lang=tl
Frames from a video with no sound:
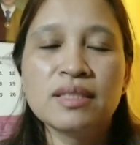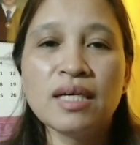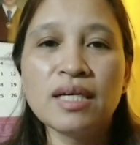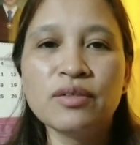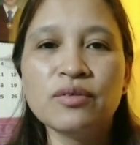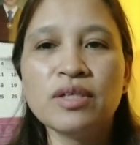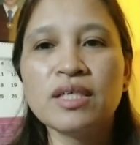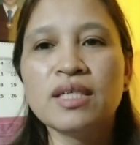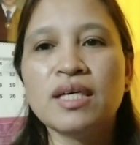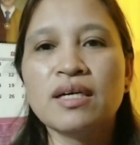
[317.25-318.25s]
Ginaganon
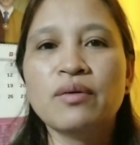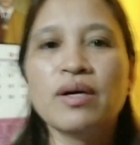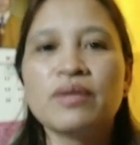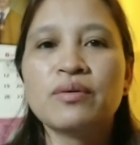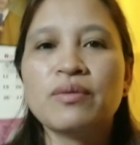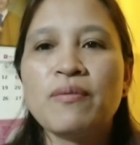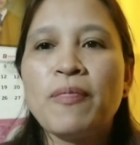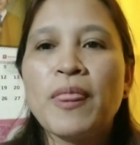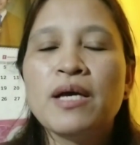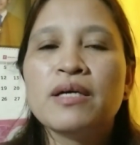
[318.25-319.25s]
ang ginagawa ko.
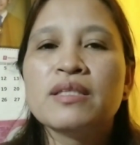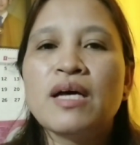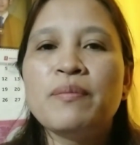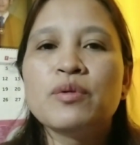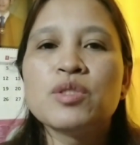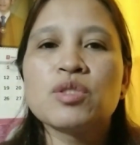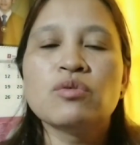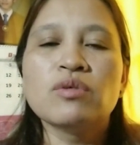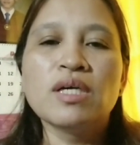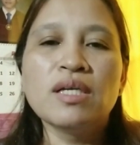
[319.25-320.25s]
Tapos,
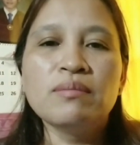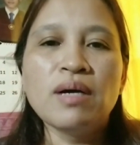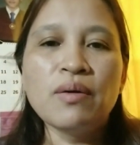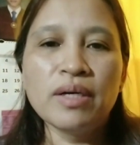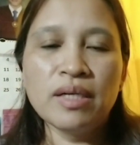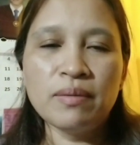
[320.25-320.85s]
kung halimbawa